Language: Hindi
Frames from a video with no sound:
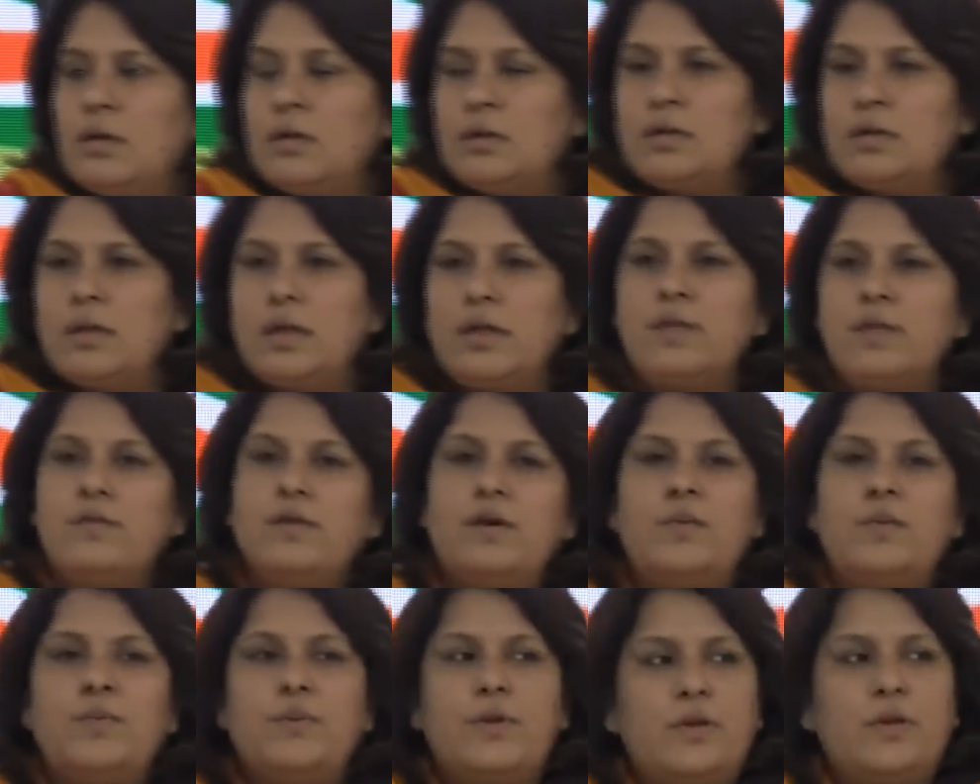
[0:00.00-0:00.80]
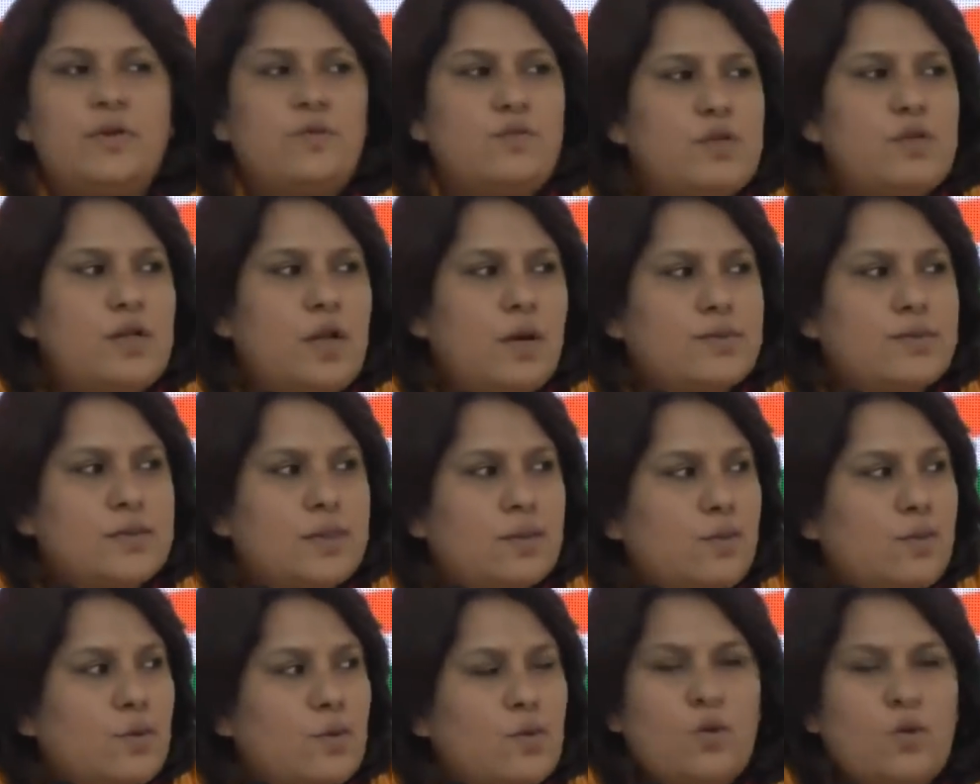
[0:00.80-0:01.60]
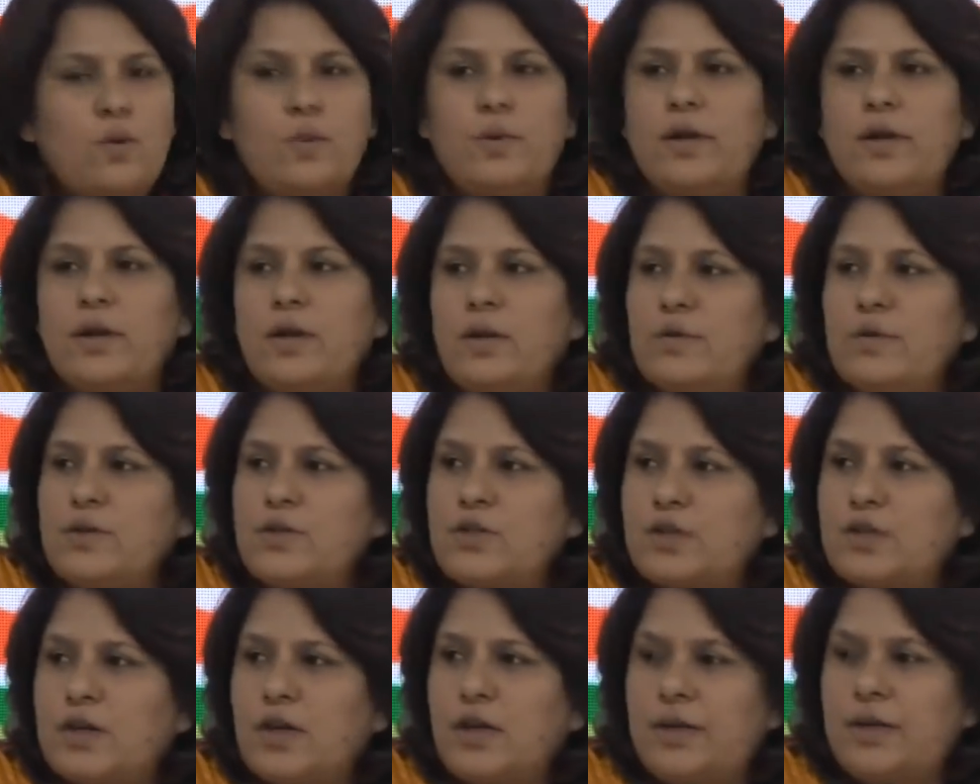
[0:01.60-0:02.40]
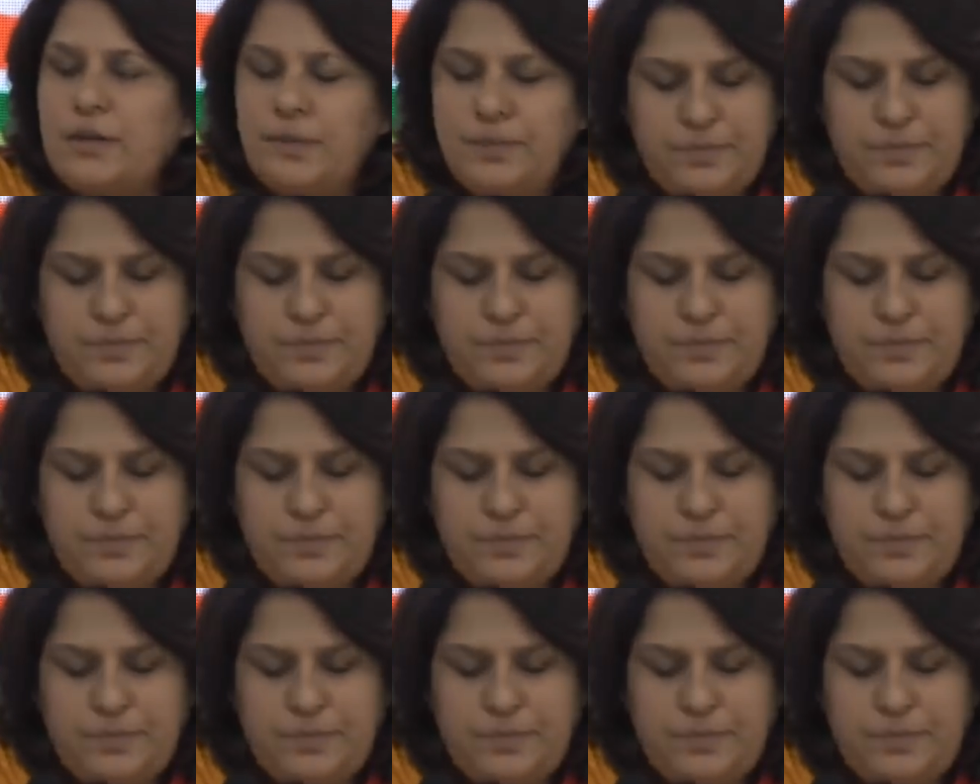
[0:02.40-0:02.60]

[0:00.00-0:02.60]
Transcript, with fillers: धन्यवाद प्रणव जी आप सब लोगों को मेरा नमस्कार